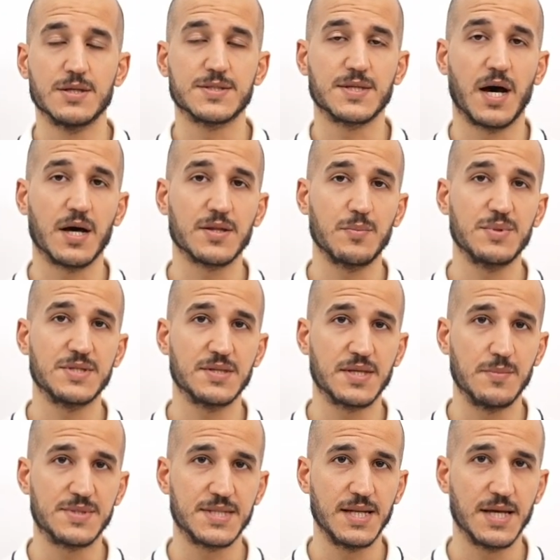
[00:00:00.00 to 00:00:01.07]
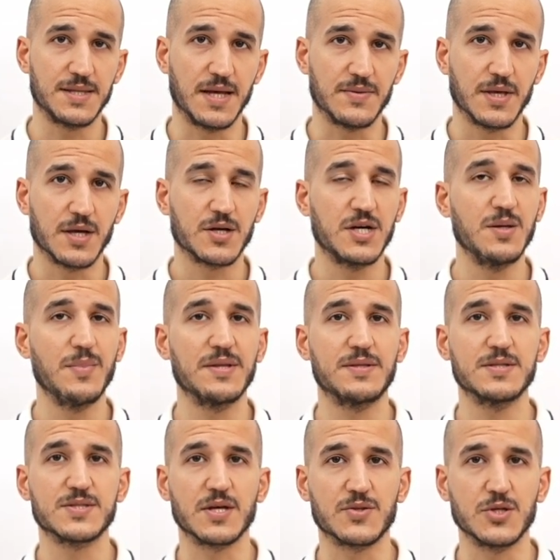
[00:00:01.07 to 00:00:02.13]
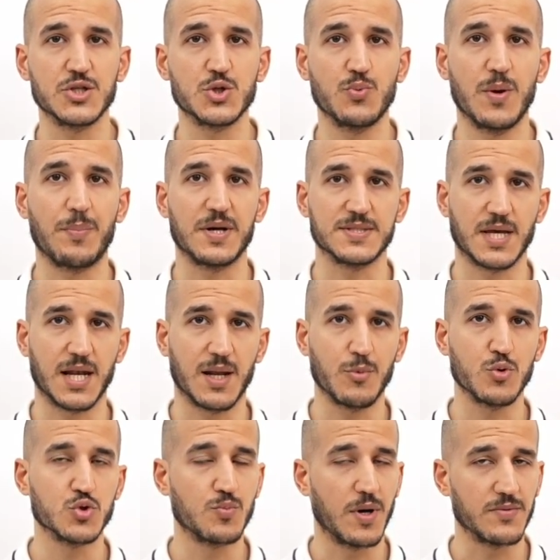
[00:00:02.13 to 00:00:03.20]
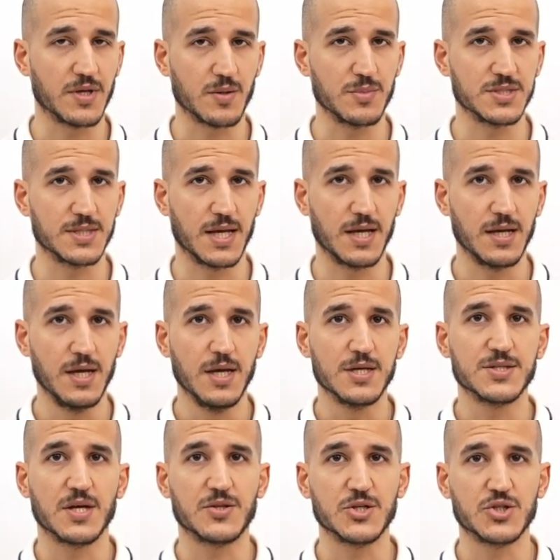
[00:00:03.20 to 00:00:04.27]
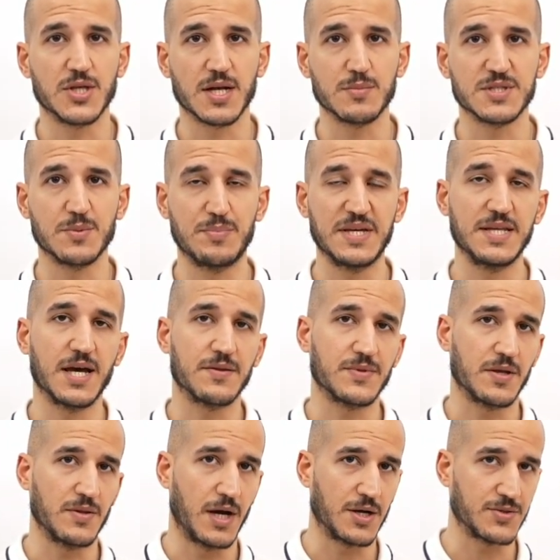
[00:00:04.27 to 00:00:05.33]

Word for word: Sağda bizi temsil eden kıymetli satış ve pazarlama uzmanlarımızla satışlarımızı bir yandan